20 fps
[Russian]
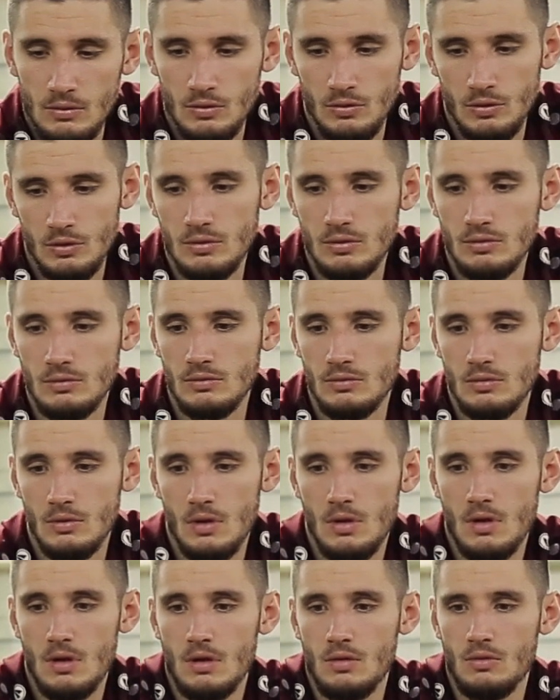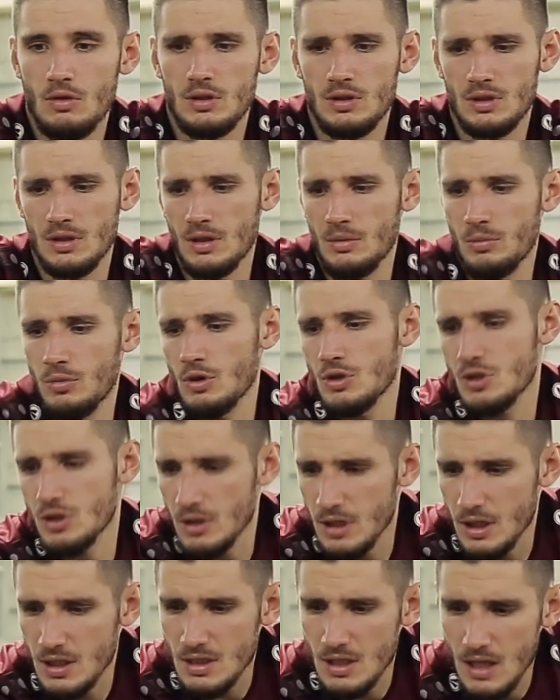ну вот, это больше
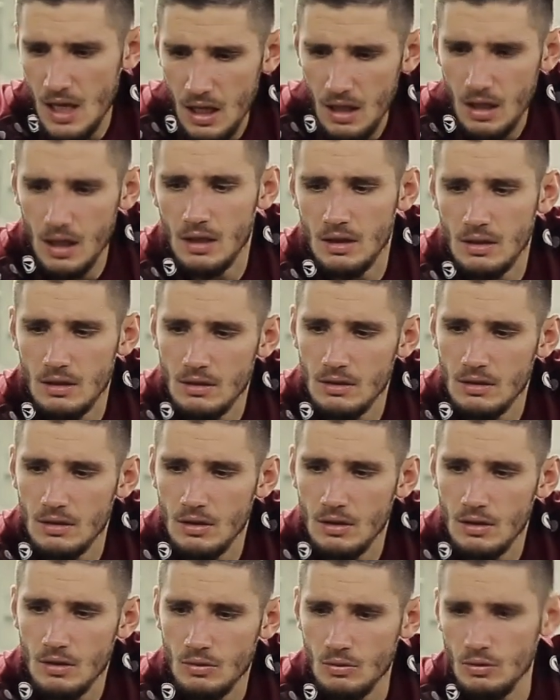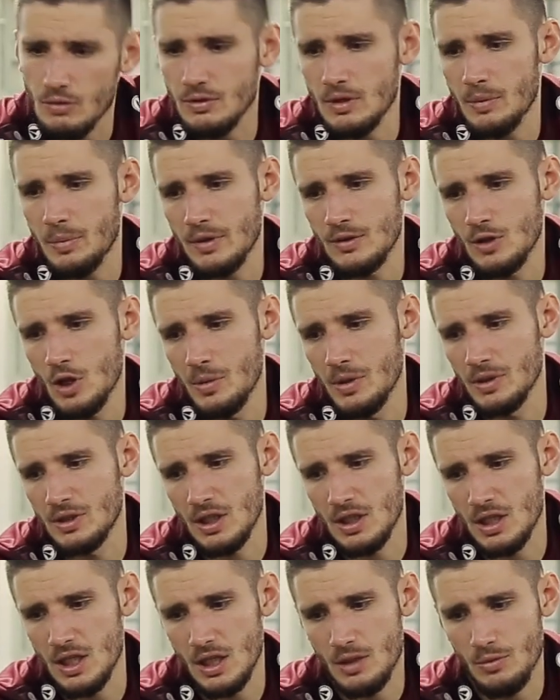для зала, ну, наподобие
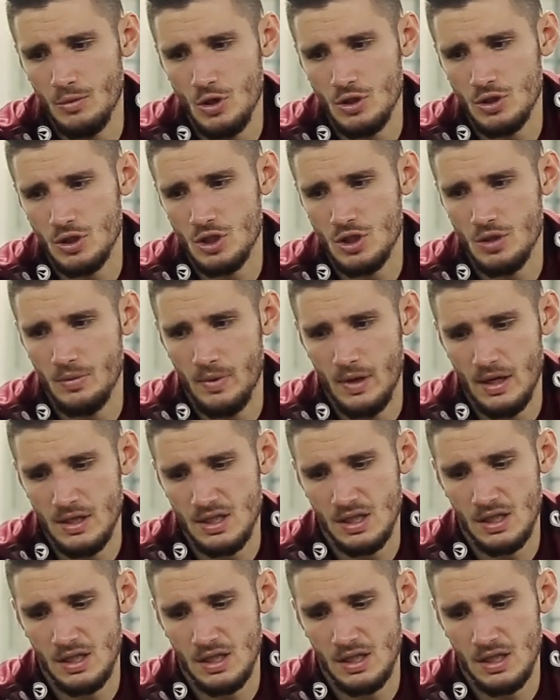таких можно шифах